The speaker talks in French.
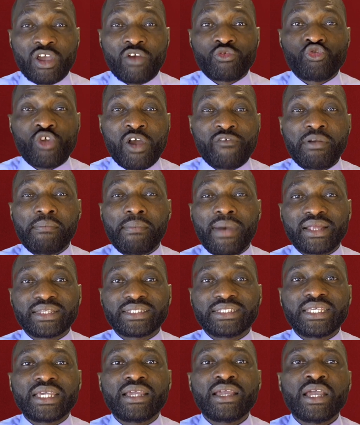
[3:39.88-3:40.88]
tu, avais
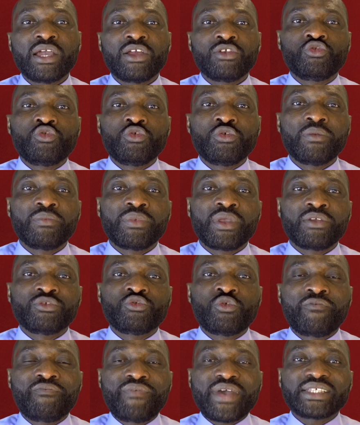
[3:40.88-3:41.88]
menti, tu
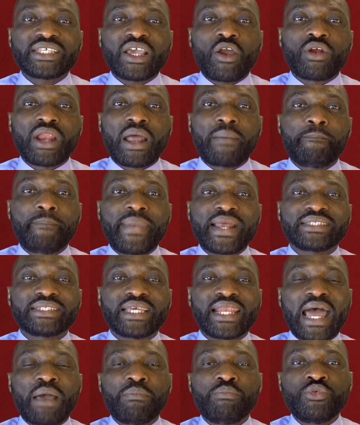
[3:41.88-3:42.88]
tu fais ce qu'on appelle,
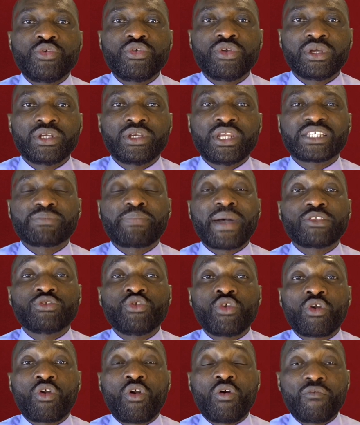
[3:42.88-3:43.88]
c'est l'abus, n'est-ce pas,
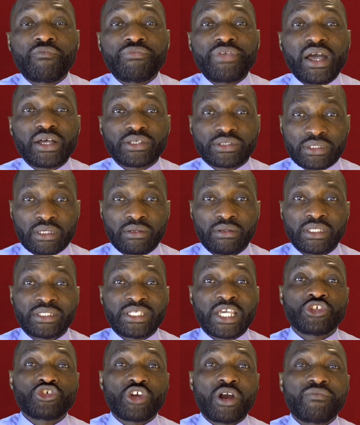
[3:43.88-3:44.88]
de confiance.
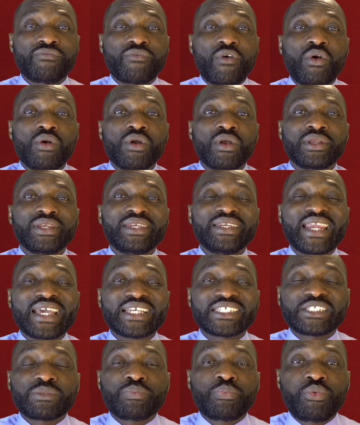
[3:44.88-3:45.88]
Ces gens vont,
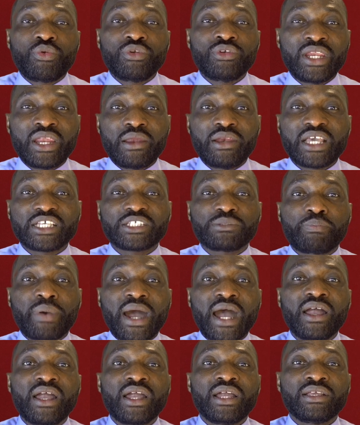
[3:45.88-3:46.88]
n'est-ce
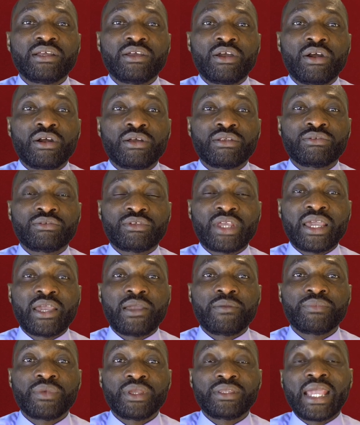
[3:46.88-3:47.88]
pas, euh,
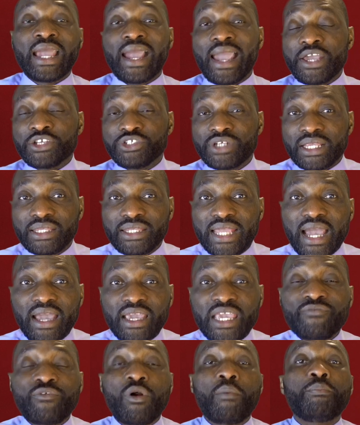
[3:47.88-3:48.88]
te, rejeter,
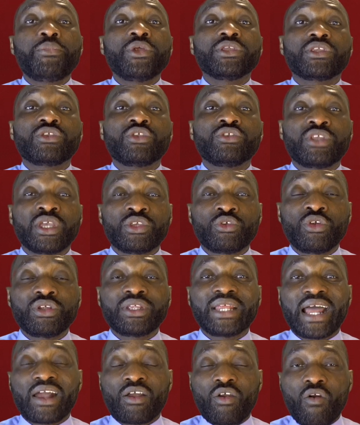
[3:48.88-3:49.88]
ils vont plus te donner
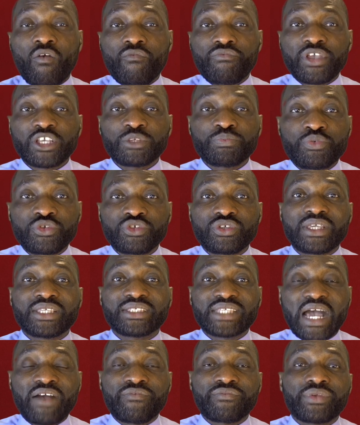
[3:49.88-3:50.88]
de la confiance puisqu'ils
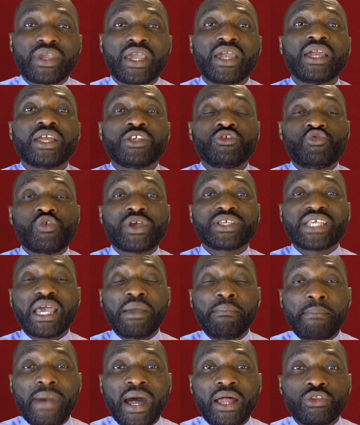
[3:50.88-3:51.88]
savent que tu es
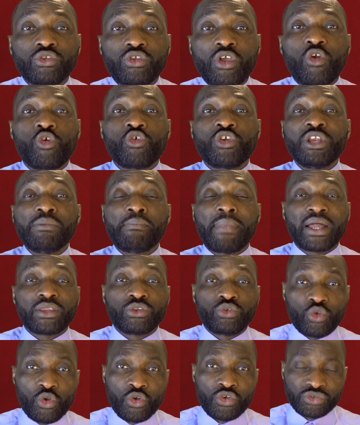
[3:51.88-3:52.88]
un menteur ou une
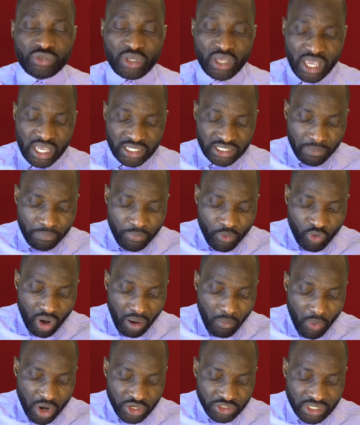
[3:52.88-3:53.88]
menteuse. C'est
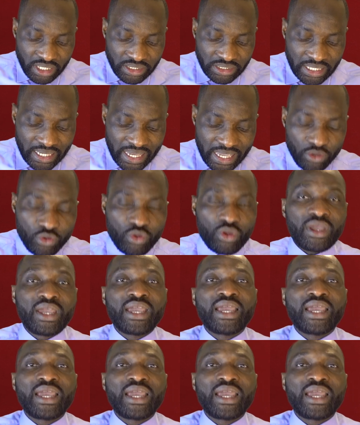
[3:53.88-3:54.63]
pourquoi moi je te dirais que